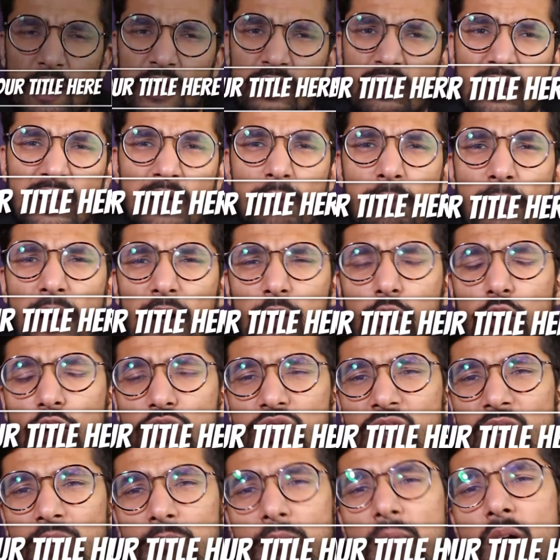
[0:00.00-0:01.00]
वेलकम बैक टू
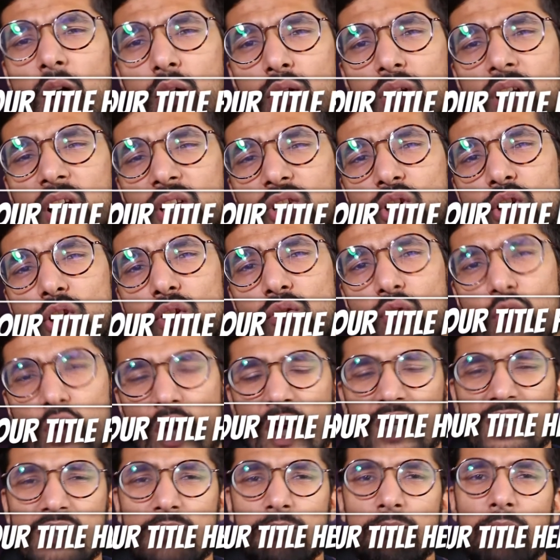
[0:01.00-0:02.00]
चैनल मैं राजगुरु और
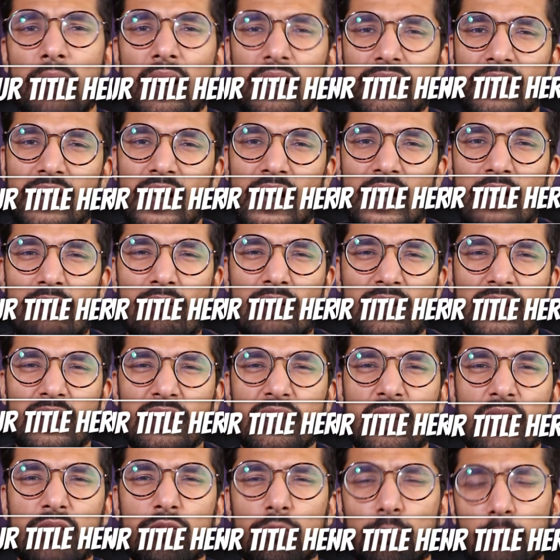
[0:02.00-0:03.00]
आज हम बात करने वाले
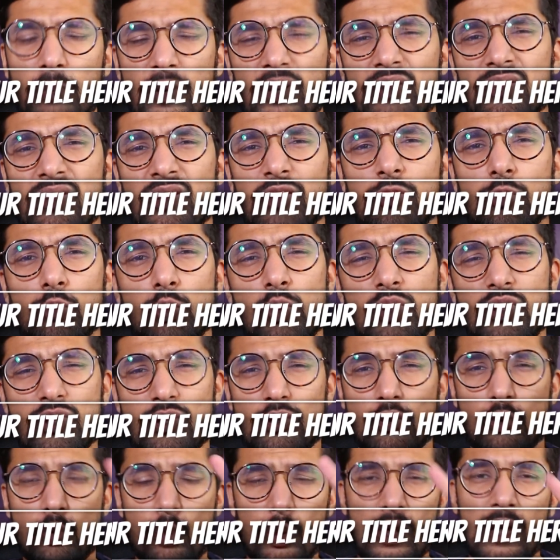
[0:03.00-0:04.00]
दस प्रिंसेस स्विच
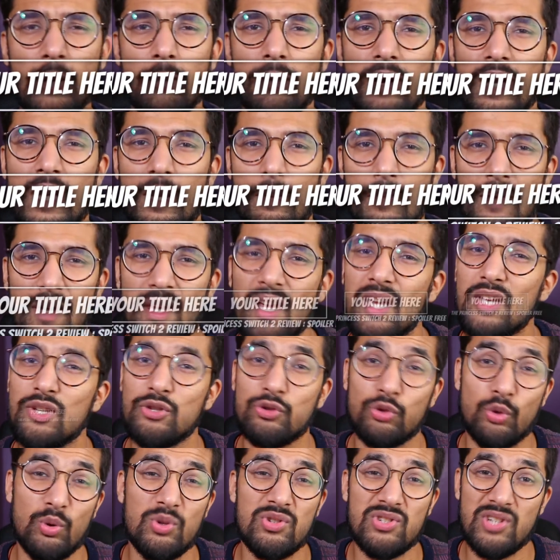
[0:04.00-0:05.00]
2 के बारे में या
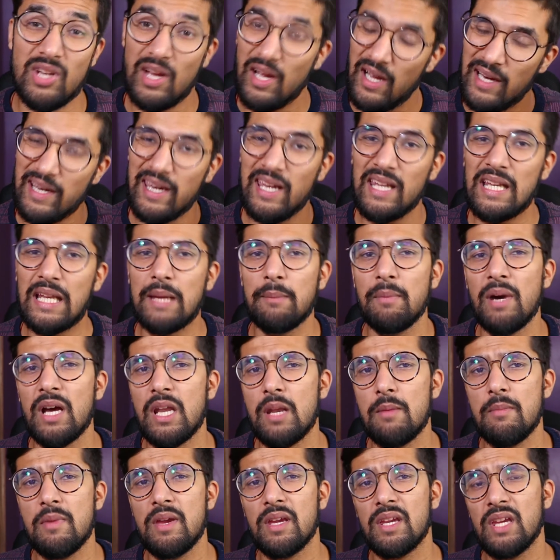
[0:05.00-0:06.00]
स्विच अगेन के
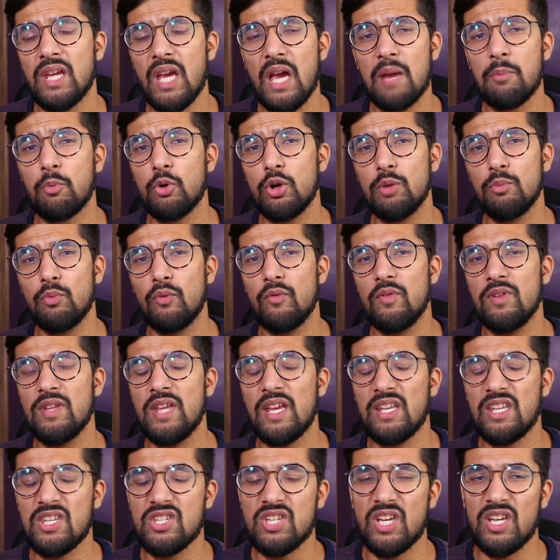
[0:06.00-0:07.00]
बारे में क्या कोई मूवी
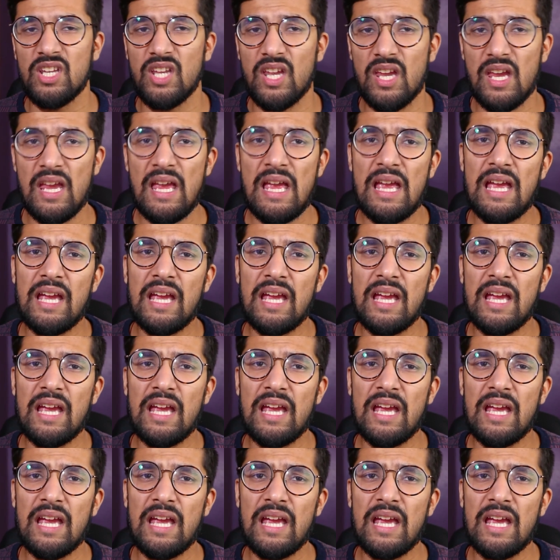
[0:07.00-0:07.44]
देखनी चाहिए नहीं